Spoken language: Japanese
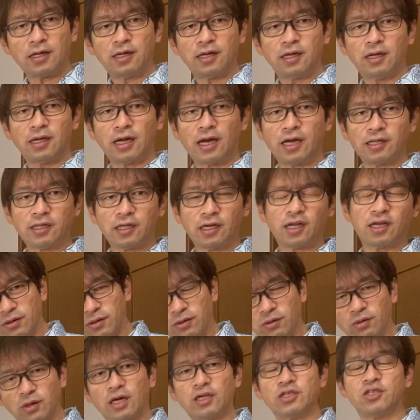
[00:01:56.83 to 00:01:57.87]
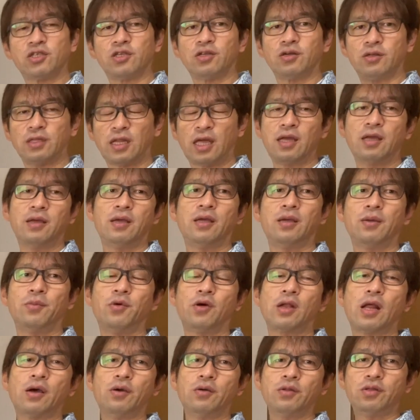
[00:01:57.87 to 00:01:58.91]
え相手からおはじきをね、え
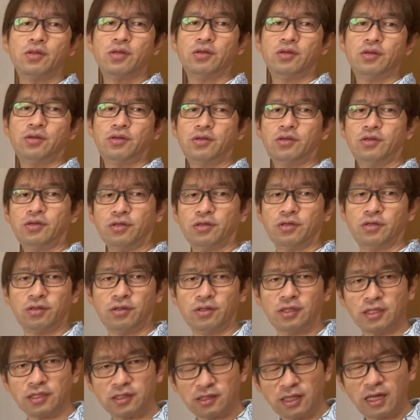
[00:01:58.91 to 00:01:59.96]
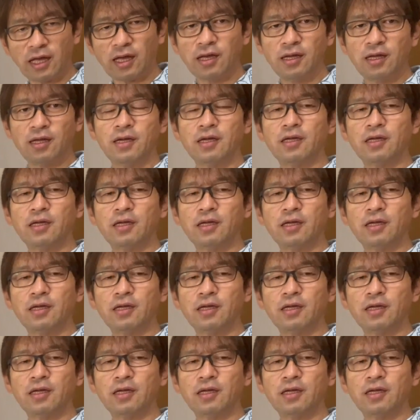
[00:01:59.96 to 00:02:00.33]
もらうというルールですね。